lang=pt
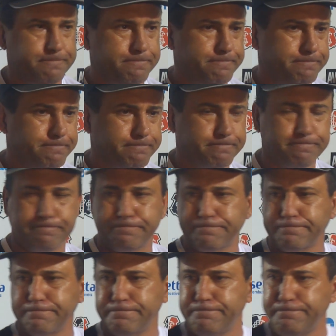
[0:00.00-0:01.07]
Qual o teu
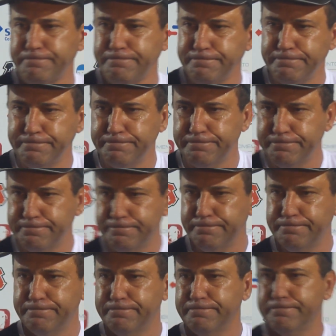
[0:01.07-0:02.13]
pensamento colocando
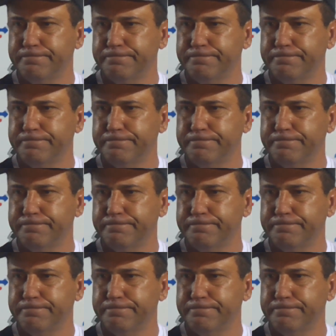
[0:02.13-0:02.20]
Flávio